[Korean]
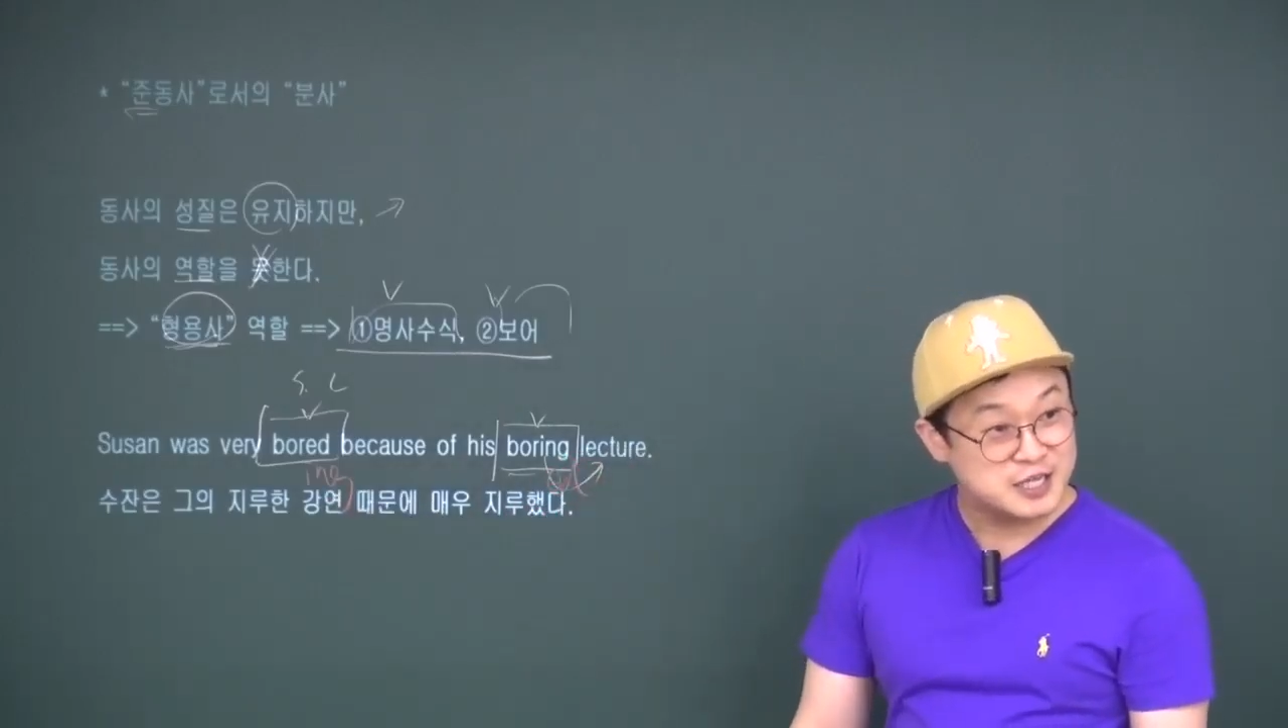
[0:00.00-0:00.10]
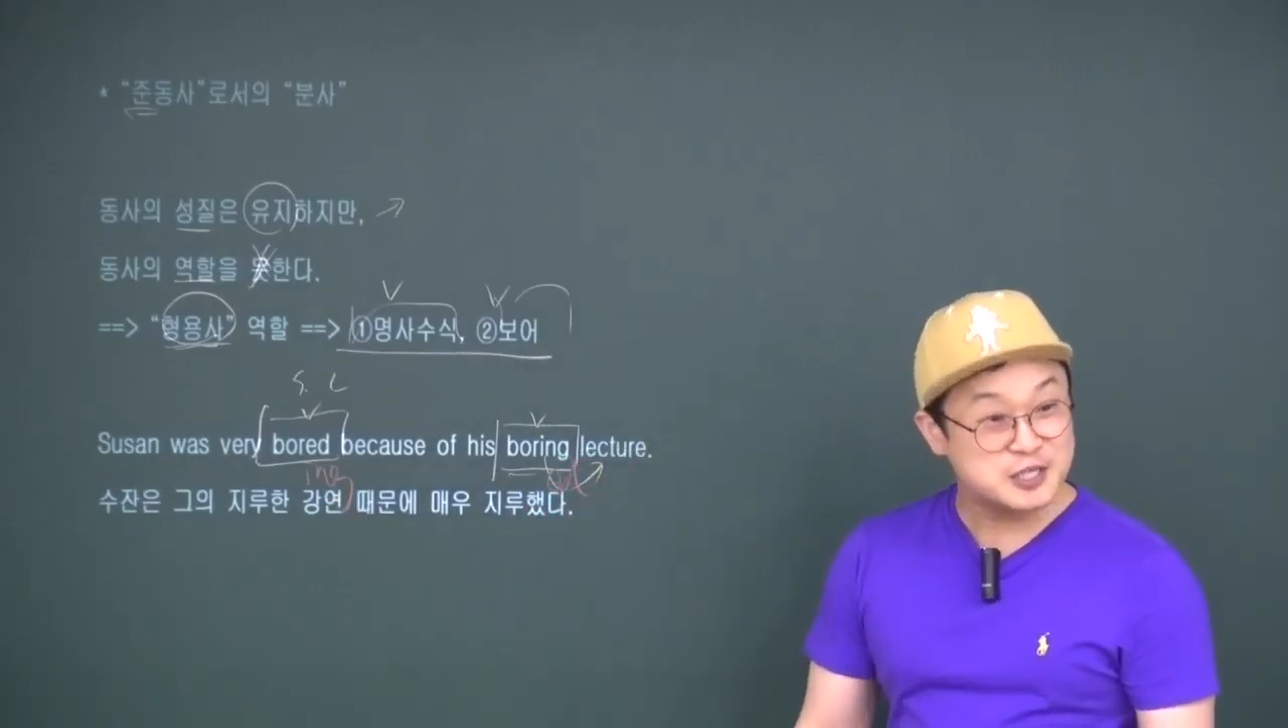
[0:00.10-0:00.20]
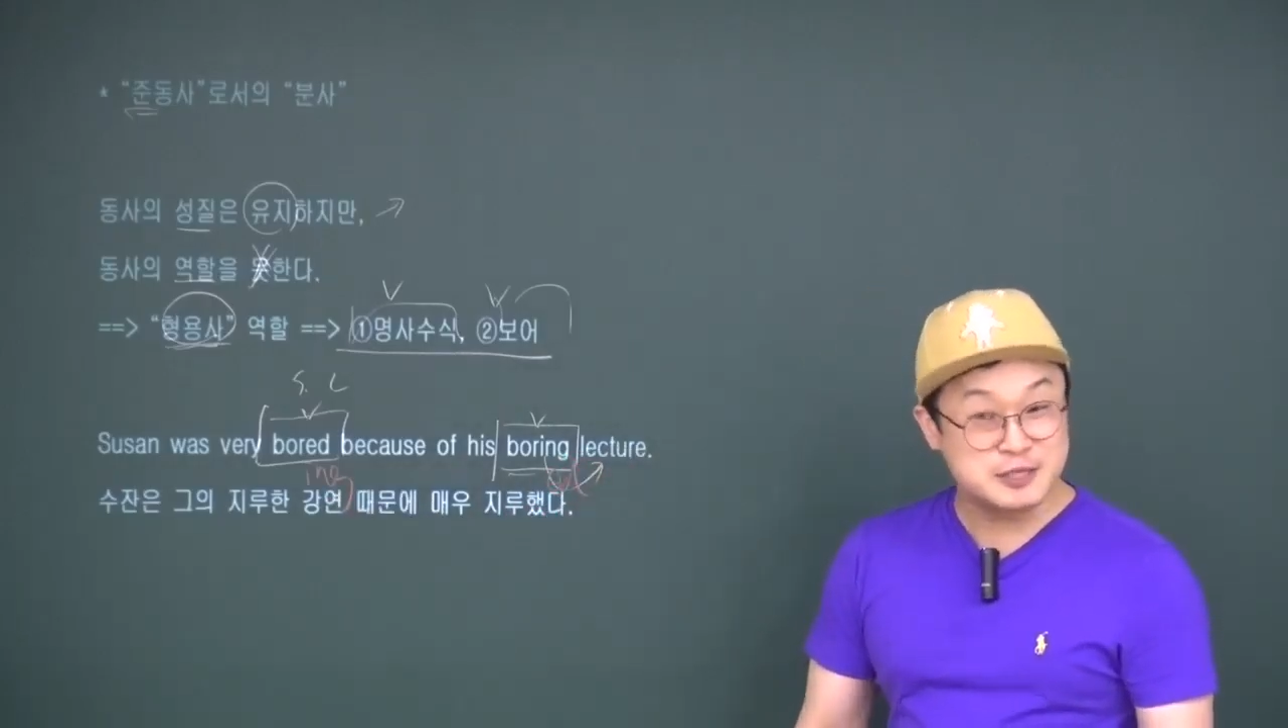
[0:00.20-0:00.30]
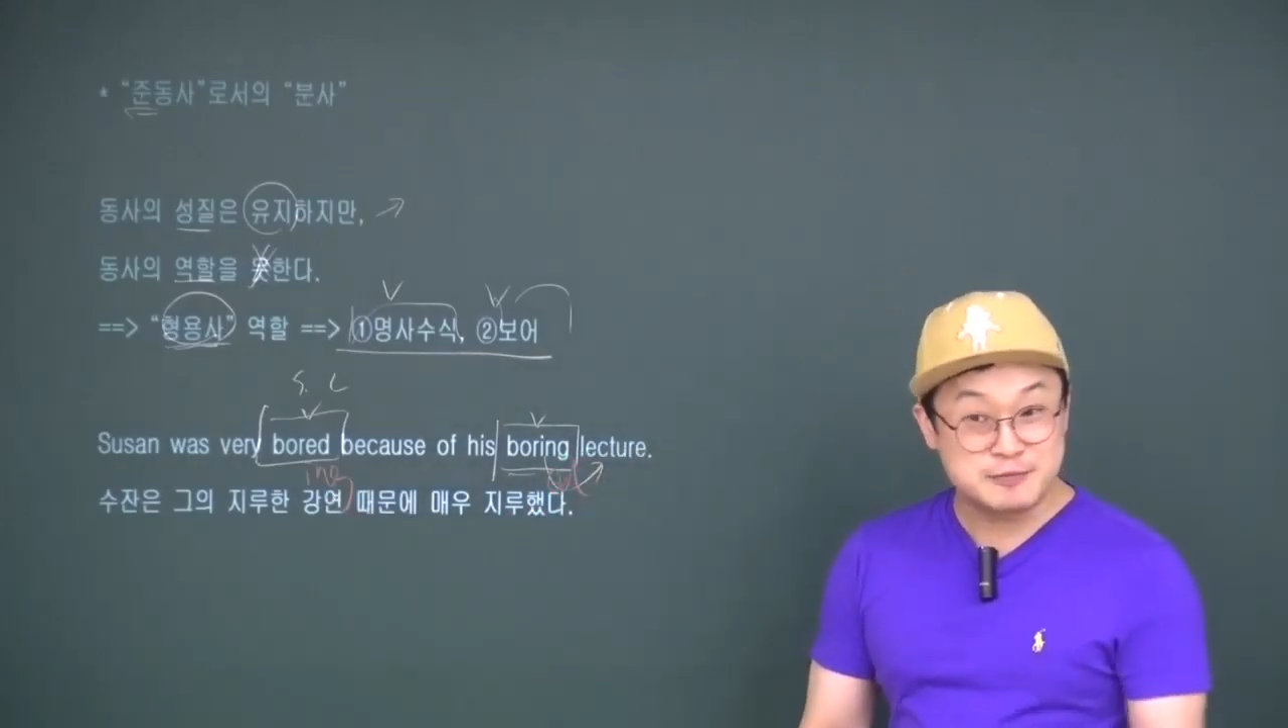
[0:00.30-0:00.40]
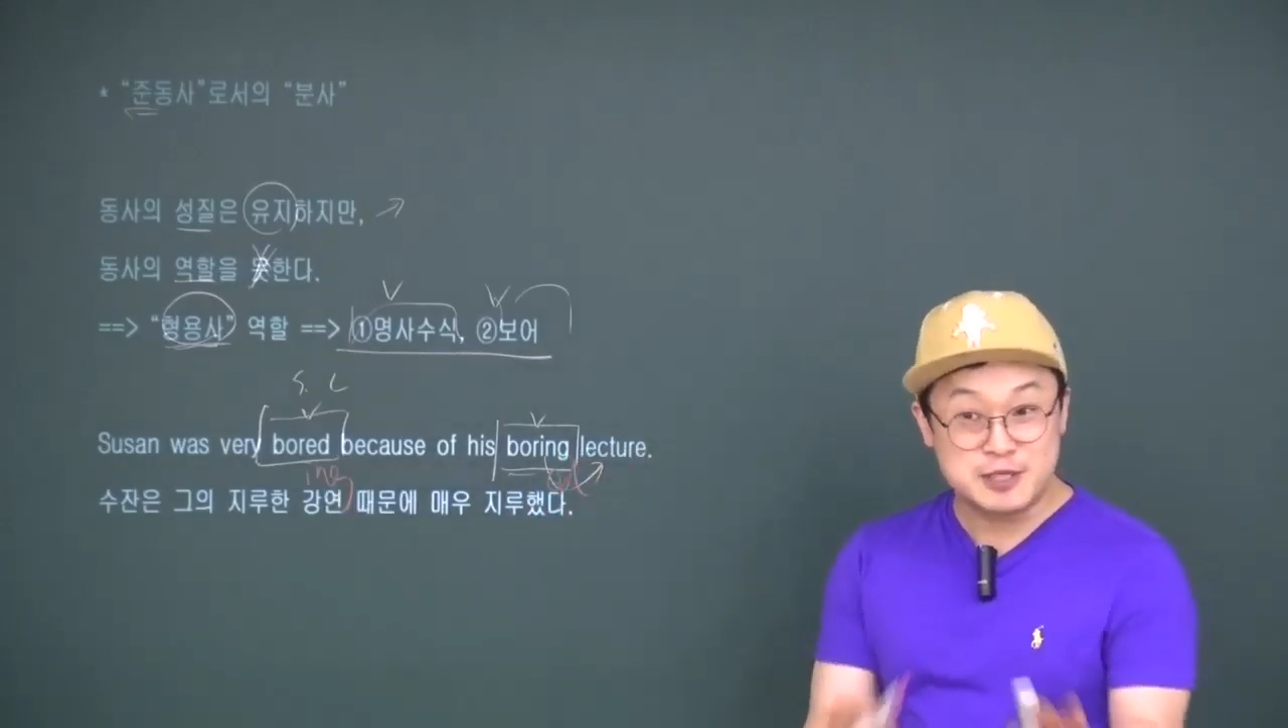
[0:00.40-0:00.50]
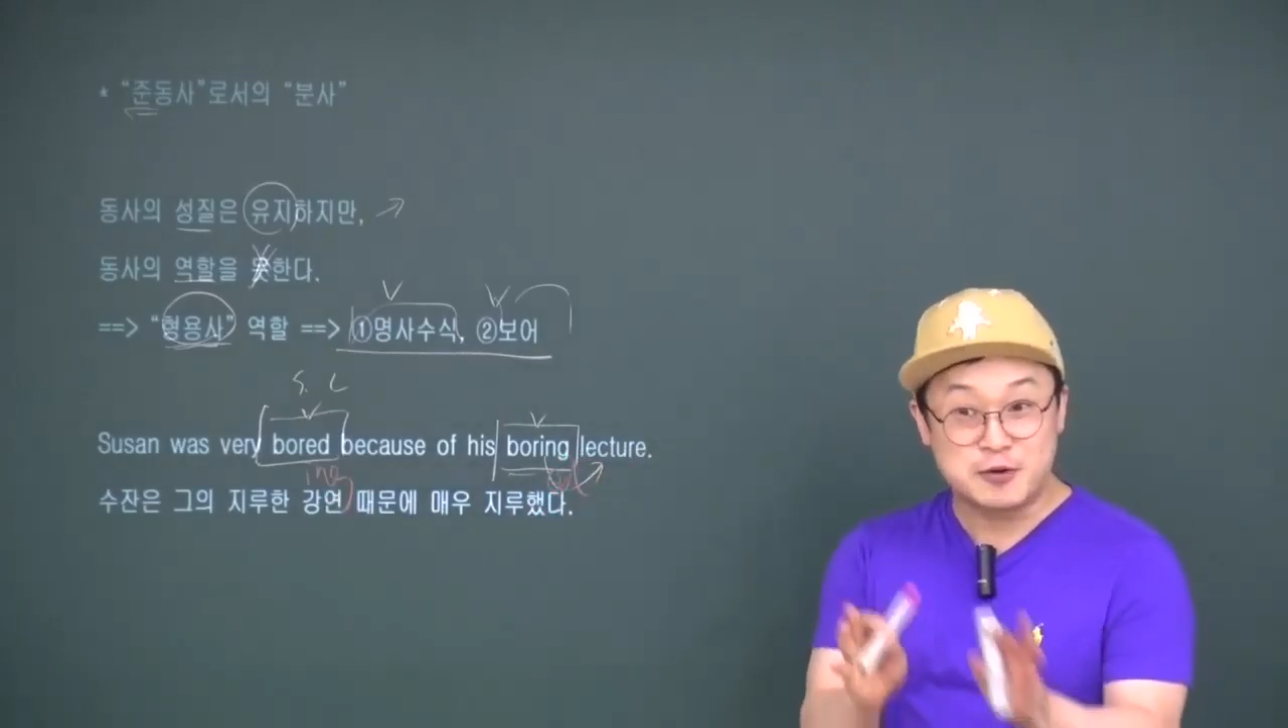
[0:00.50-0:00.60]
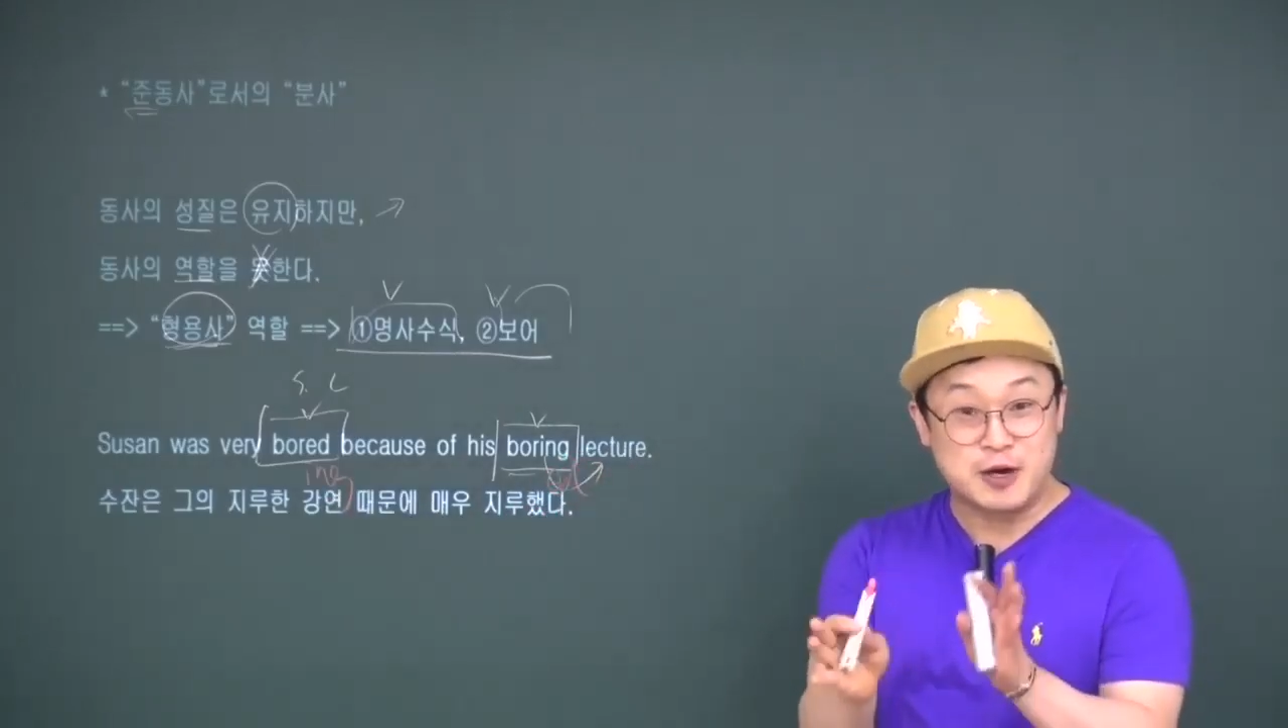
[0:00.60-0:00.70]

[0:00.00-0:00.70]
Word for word: 현재분사,